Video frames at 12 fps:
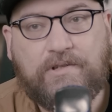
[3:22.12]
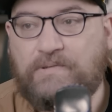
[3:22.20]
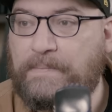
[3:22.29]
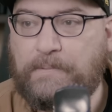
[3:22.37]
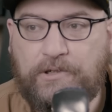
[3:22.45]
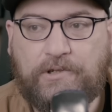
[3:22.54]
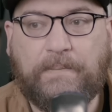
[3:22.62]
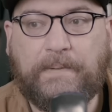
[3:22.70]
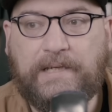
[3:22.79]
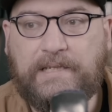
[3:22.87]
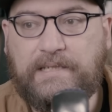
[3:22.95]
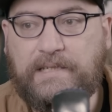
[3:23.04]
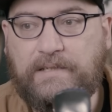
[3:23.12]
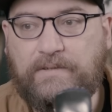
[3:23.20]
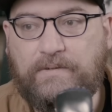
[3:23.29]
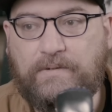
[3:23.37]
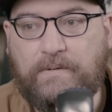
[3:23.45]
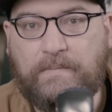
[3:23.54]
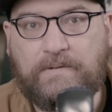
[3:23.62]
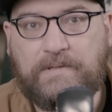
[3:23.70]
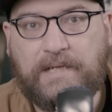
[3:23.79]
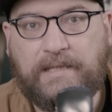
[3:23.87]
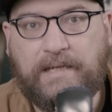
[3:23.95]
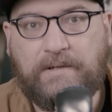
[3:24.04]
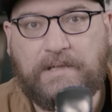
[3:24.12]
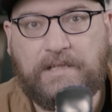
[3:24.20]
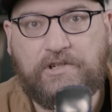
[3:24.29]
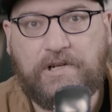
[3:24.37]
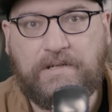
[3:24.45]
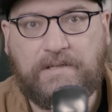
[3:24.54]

sois pas surpris si tout le monde sait que t'es un ninja.